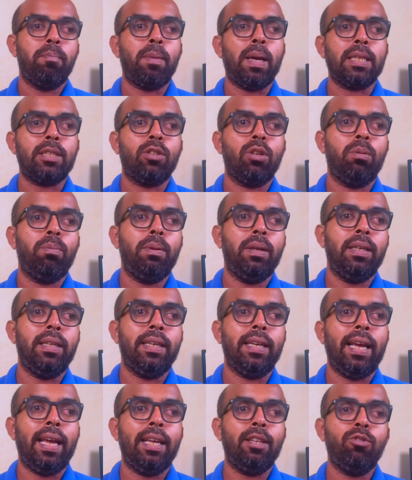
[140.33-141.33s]
মাসল
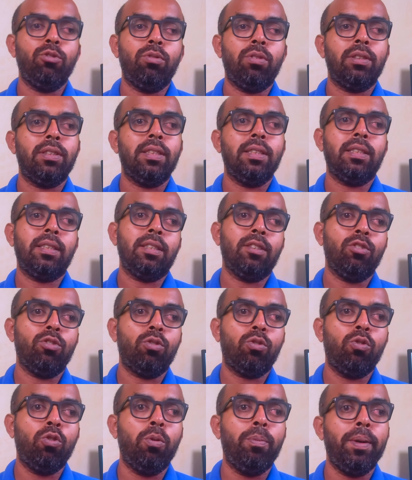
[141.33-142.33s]
বিল্ডিং এই দুটো জিনিস কিন্তু
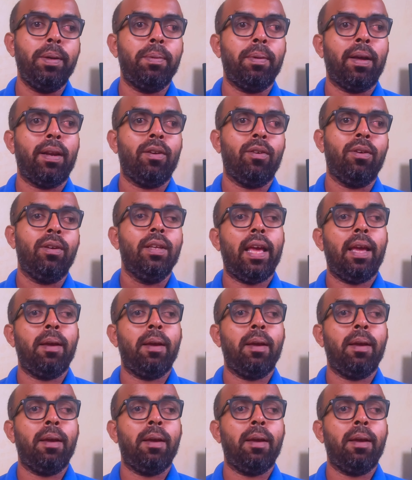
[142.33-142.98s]
খুবই ভালো